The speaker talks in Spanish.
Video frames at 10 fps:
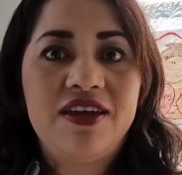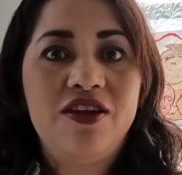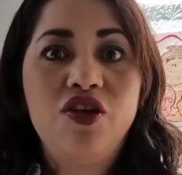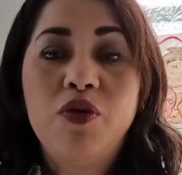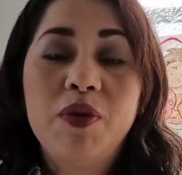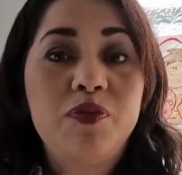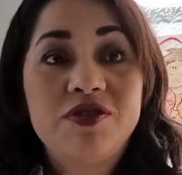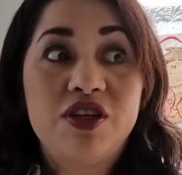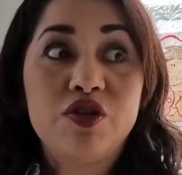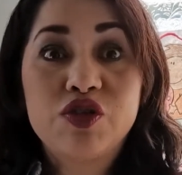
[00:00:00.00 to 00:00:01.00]
no me
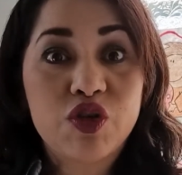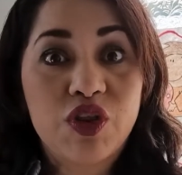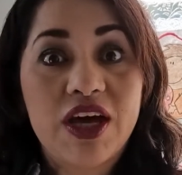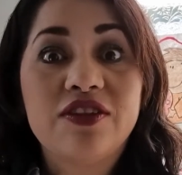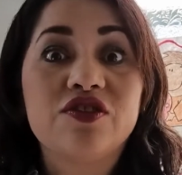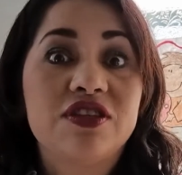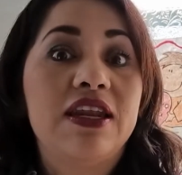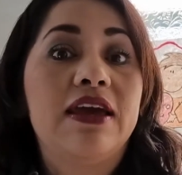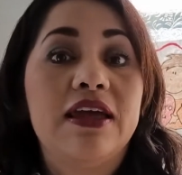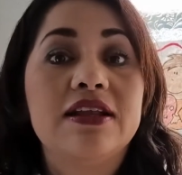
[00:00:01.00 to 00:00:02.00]
pusieron sonda, entonces
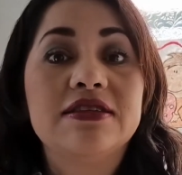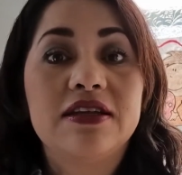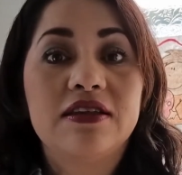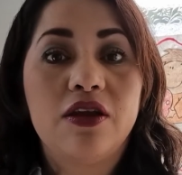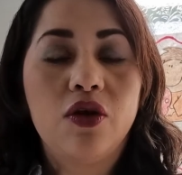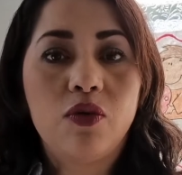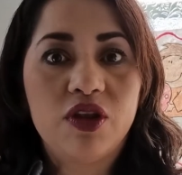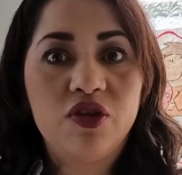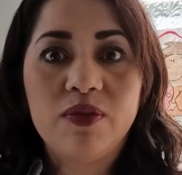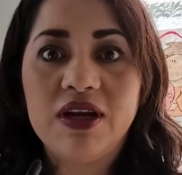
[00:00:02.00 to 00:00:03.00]
tenía que ir al sanitario.
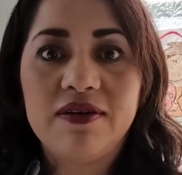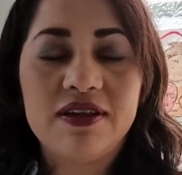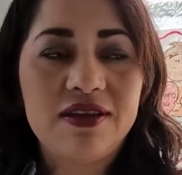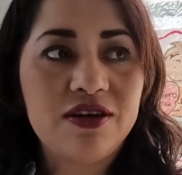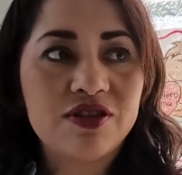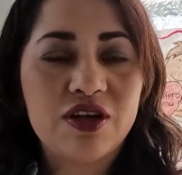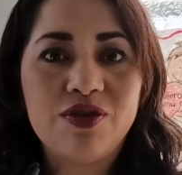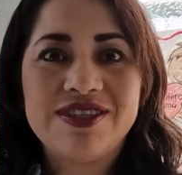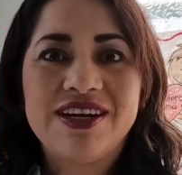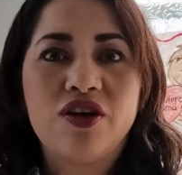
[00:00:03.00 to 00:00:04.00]
Cuando me levanté, o sea, lo
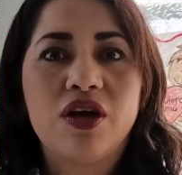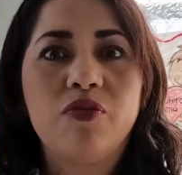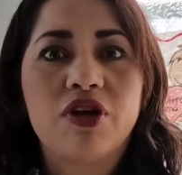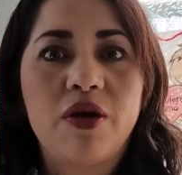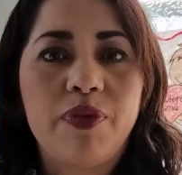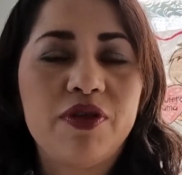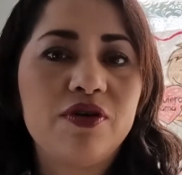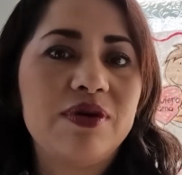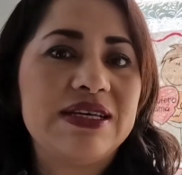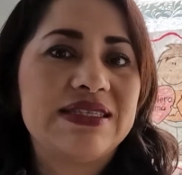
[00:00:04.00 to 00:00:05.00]
hice creo que muy
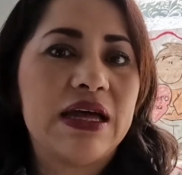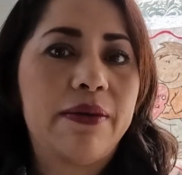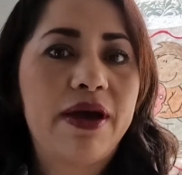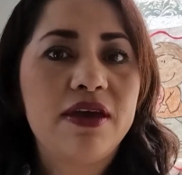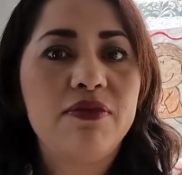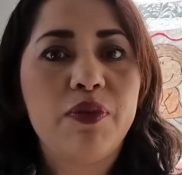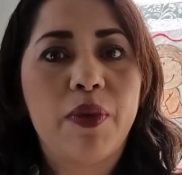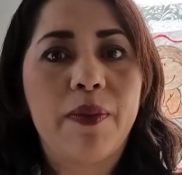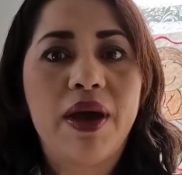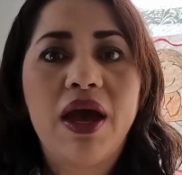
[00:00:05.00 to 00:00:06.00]
rápido, estaba ahí mi
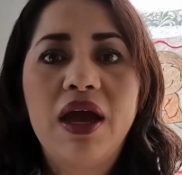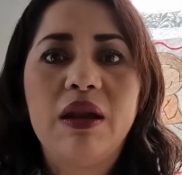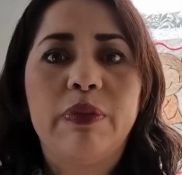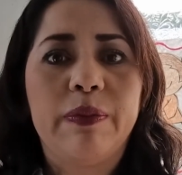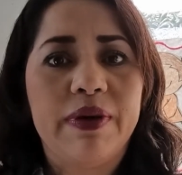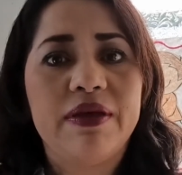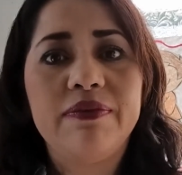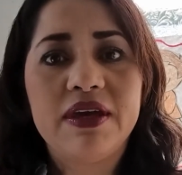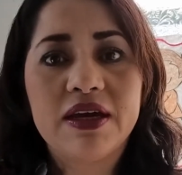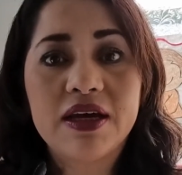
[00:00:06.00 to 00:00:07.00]
mamá, el papá de
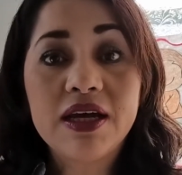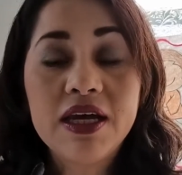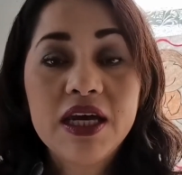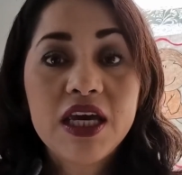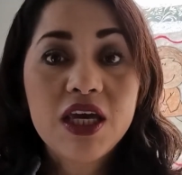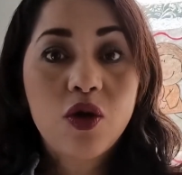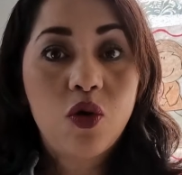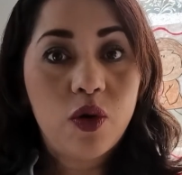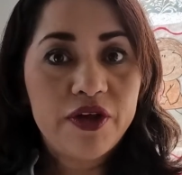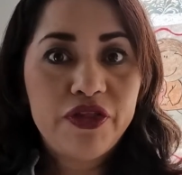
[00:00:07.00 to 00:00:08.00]
mi hija.
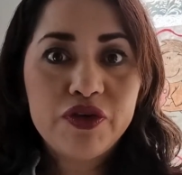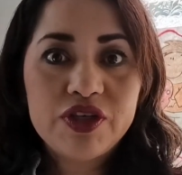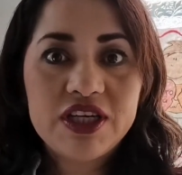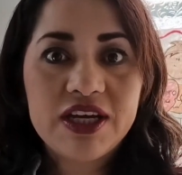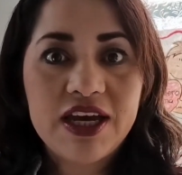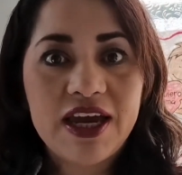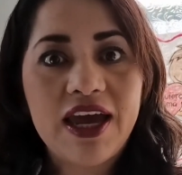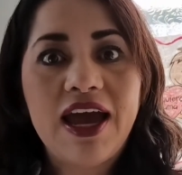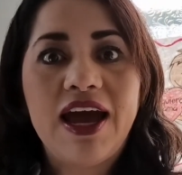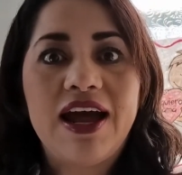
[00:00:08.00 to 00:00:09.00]
Cuando
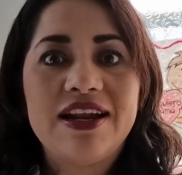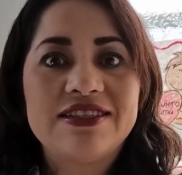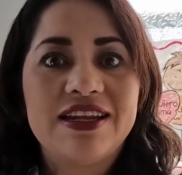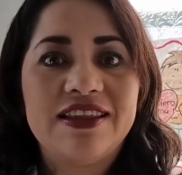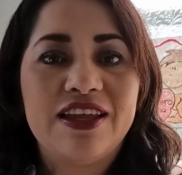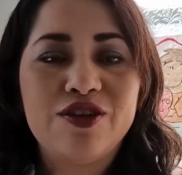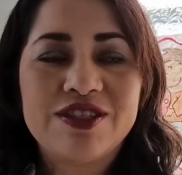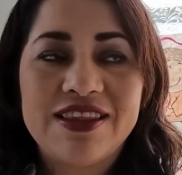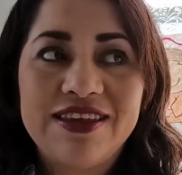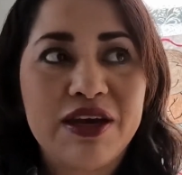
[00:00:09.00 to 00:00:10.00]
llegué al sanitario
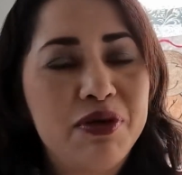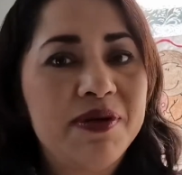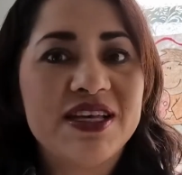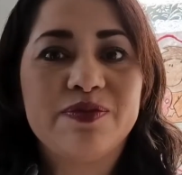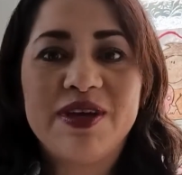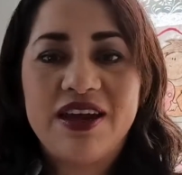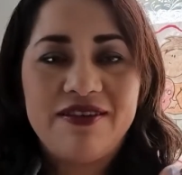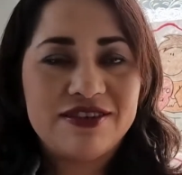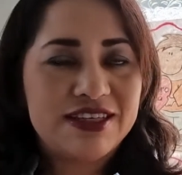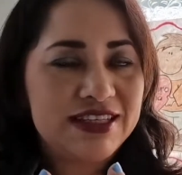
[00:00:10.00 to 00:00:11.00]
sentí que me iba a desmayar,
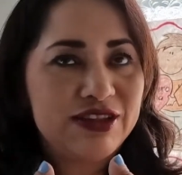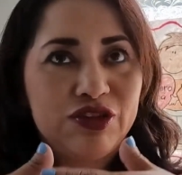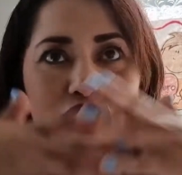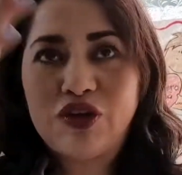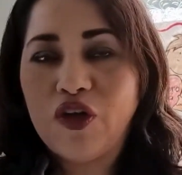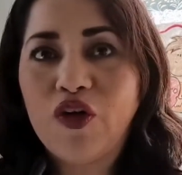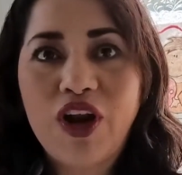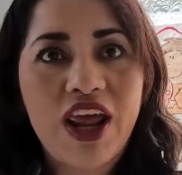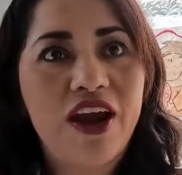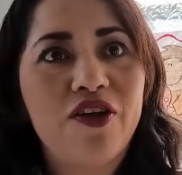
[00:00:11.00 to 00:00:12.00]
o sea, todo
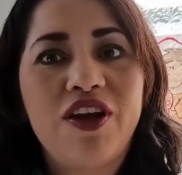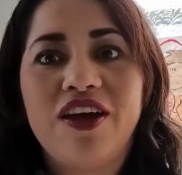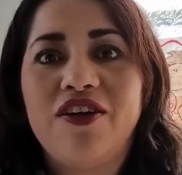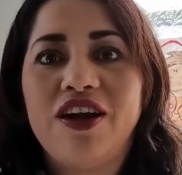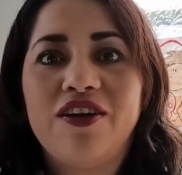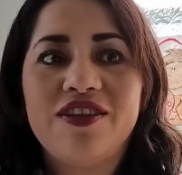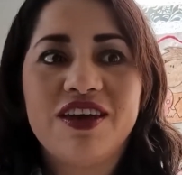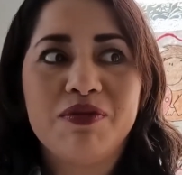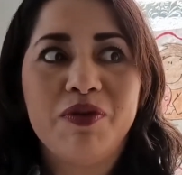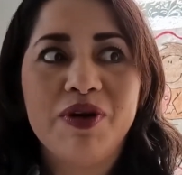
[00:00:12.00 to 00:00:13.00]
negro, negro, negro. Dije, me